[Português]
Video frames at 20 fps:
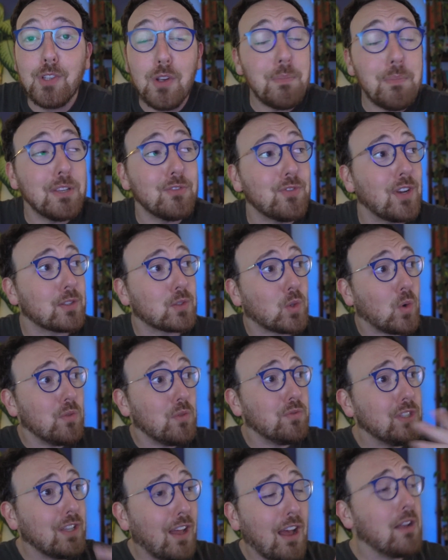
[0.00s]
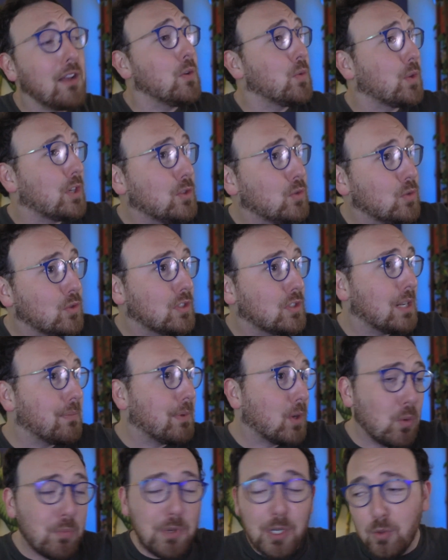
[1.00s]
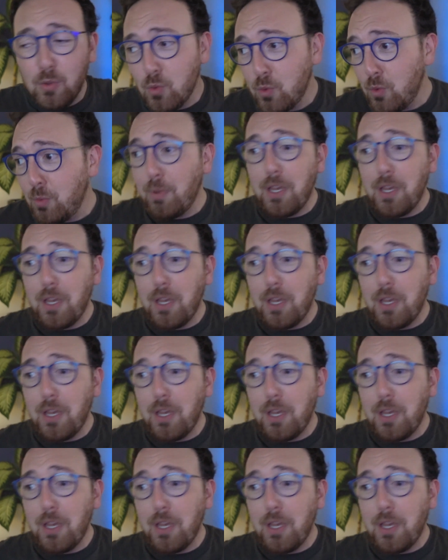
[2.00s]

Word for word: Então é mais fácil convidar, não quis ir no cinema comigo, tudo